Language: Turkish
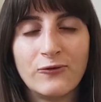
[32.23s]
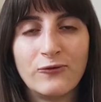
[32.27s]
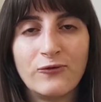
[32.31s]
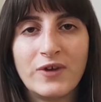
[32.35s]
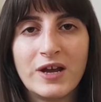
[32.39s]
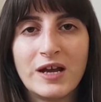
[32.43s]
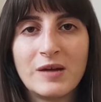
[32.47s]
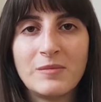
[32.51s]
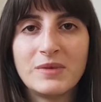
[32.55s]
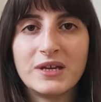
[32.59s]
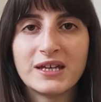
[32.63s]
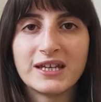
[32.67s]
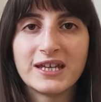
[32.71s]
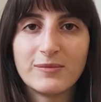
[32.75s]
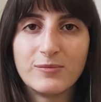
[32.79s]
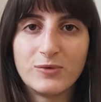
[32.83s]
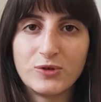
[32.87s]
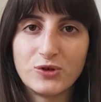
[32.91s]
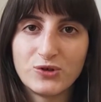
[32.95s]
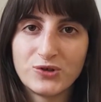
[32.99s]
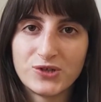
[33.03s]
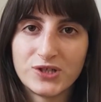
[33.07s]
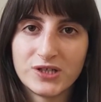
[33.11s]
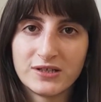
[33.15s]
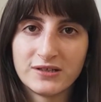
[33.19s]
Film
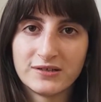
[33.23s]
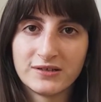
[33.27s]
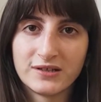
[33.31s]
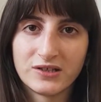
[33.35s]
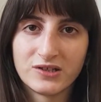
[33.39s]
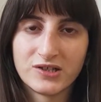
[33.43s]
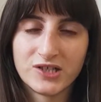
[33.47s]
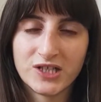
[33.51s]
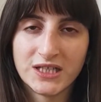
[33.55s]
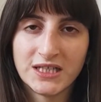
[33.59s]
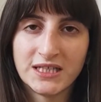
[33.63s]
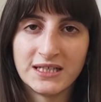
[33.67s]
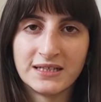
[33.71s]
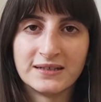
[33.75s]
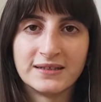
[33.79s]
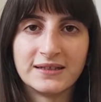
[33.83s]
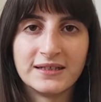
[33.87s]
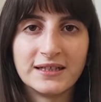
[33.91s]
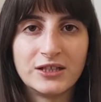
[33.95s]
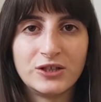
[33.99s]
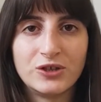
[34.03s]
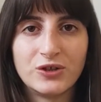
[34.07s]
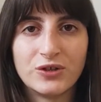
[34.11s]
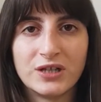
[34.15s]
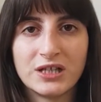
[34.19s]
2003 yılında
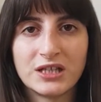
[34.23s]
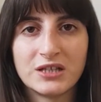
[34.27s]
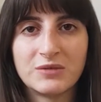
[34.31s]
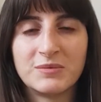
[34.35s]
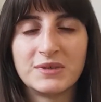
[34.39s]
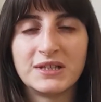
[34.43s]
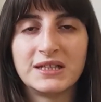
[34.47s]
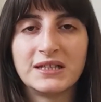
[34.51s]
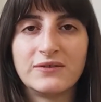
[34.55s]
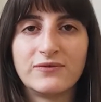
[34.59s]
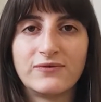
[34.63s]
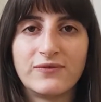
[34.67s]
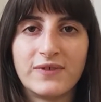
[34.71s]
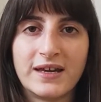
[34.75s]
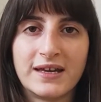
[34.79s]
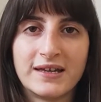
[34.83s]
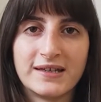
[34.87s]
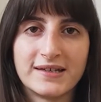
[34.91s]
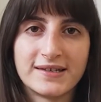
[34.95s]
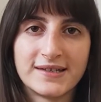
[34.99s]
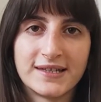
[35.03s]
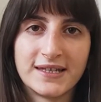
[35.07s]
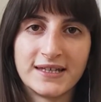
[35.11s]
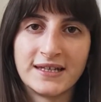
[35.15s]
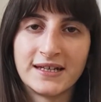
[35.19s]
çekildi. Yönetmeni ve
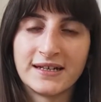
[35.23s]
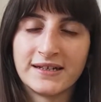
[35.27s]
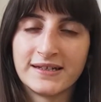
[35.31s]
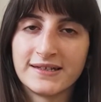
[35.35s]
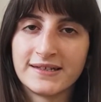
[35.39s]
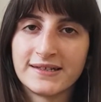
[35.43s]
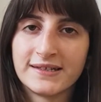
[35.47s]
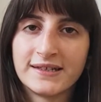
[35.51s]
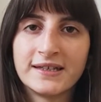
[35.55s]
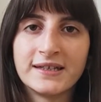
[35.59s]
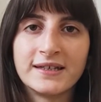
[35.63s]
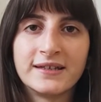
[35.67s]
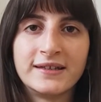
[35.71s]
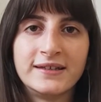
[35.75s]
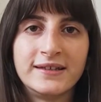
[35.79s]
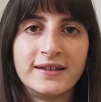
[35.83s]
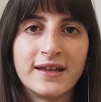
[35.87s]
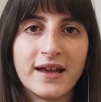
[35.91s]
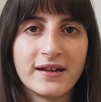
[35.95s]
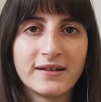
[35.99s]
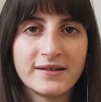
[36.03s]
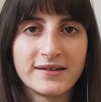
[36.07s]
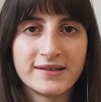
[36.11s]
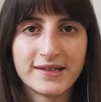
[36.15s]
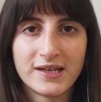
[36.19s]
senaristi
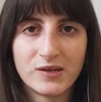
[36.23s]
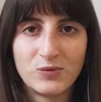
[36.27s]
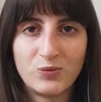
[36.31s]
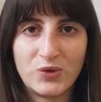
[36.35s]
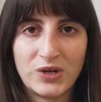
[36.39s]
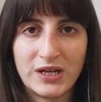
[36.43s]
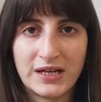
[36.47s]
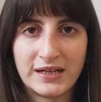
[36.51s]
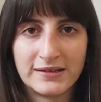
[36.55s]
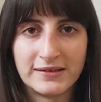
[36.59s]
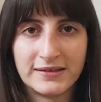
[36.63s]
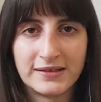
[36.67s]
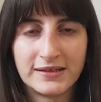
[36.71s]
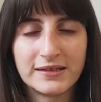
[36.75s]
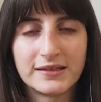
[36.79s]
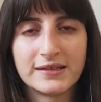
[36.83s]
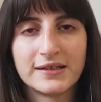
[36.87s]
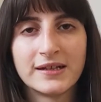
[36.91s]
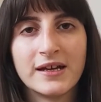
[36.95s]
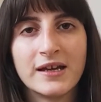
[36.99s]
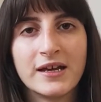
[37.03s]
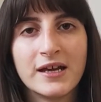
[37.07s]
Jan Samuel'dir.